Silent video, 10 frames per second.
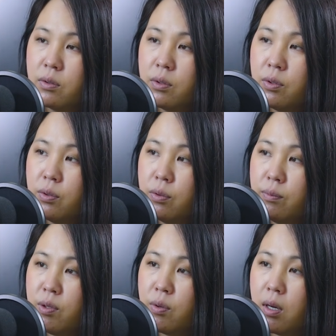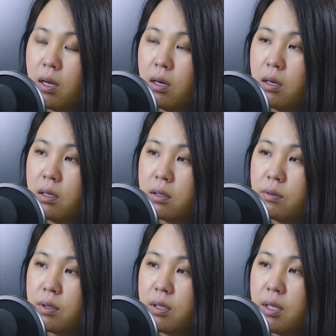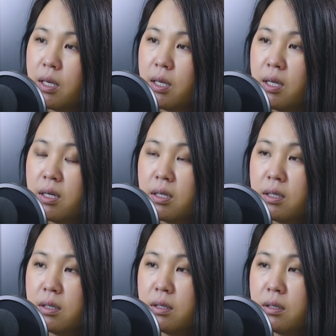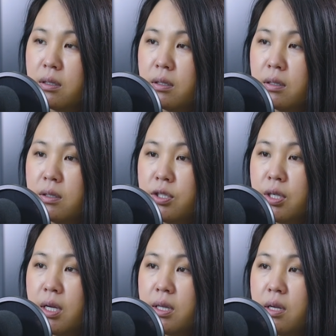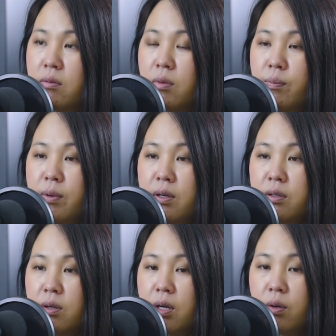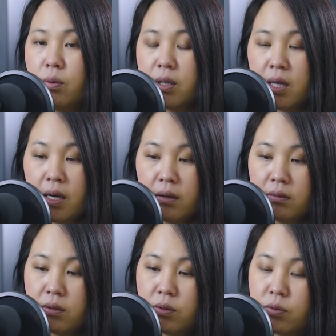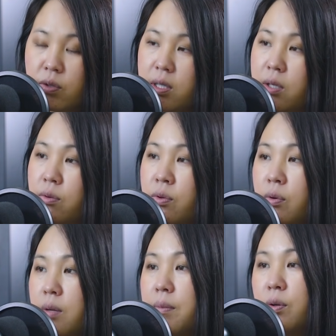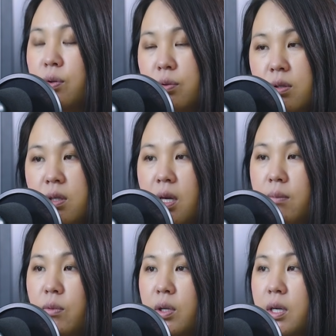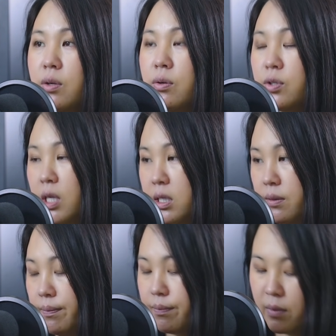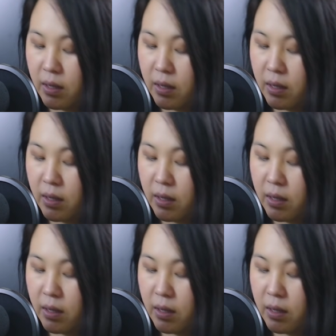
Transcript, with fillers: tôi yêu mình nhớ lo thằng đó chị nhưng chỉ hãy tìm một bự đó là qua thế yêu chùa thì yêu yêu li yêu sự chị mua yêu chị sức